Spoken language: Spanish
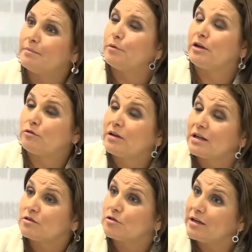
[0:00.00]
por eso es que
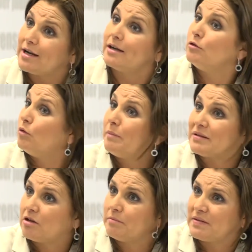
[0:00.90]
el señor Elian no ha
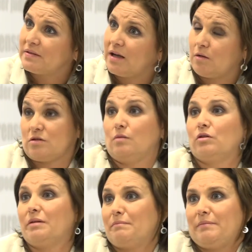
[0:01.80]
pasado investigado, salvo
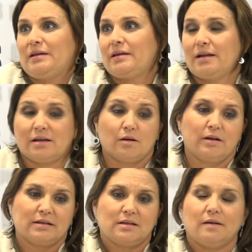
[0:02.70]
que me dijeras que ahora
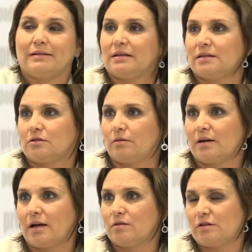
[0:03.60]
que se levante el secreto
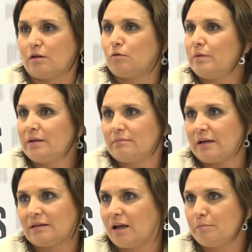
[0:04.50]
bancario se descubren
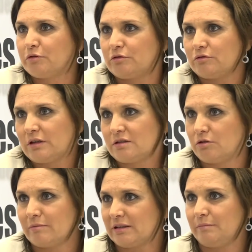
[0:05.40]
30 depósitos al
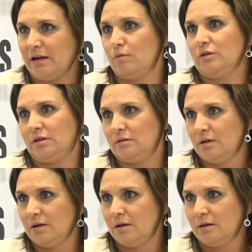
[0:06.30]
señor Martín Belaunde, ¿no?
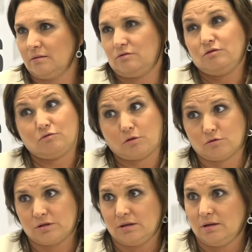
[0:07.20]
Eso es otra cosa.